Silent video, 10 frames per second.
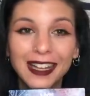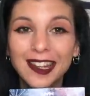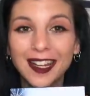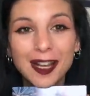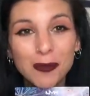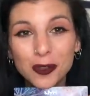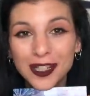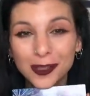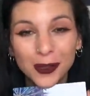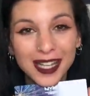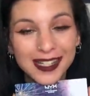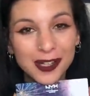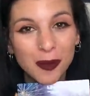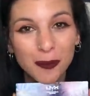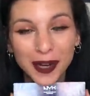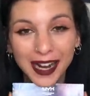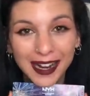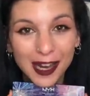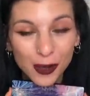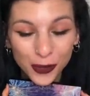Tenía muchas dudas si
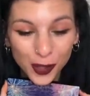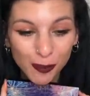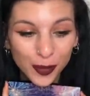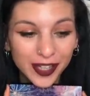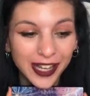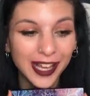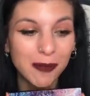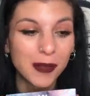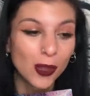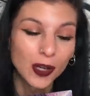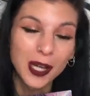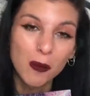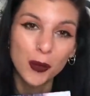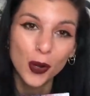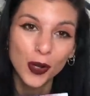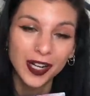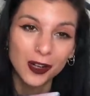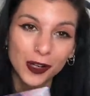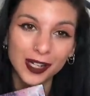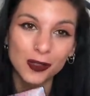comprarla o no porque me dolía un poco en el
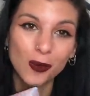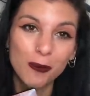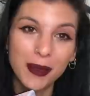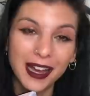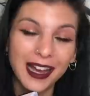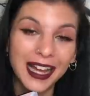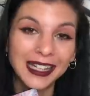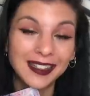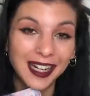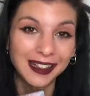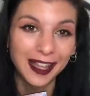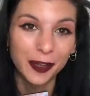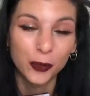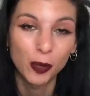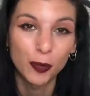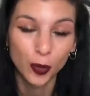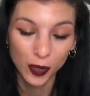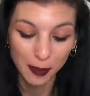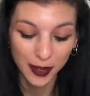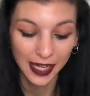corazón pagar 30 euros por
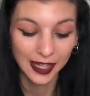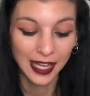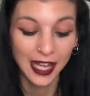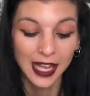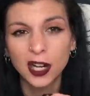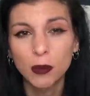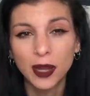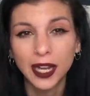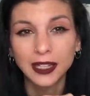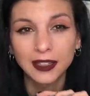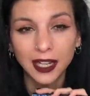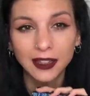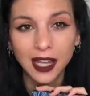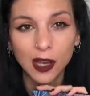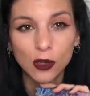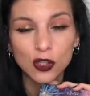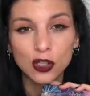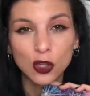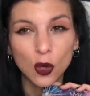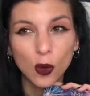una paleta. No pagué 30 euros
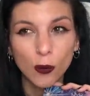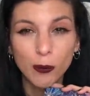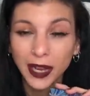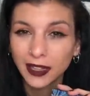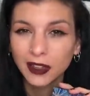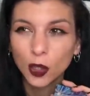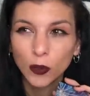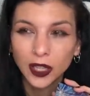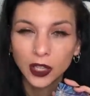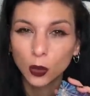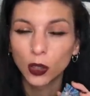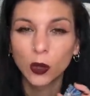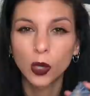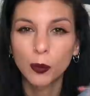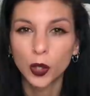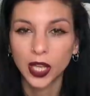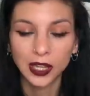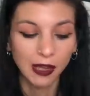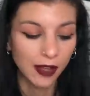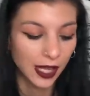sino 20 o 21 euros porque
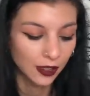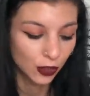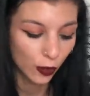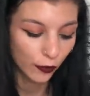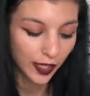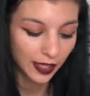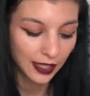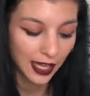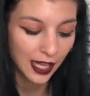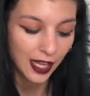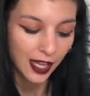estaban de oferta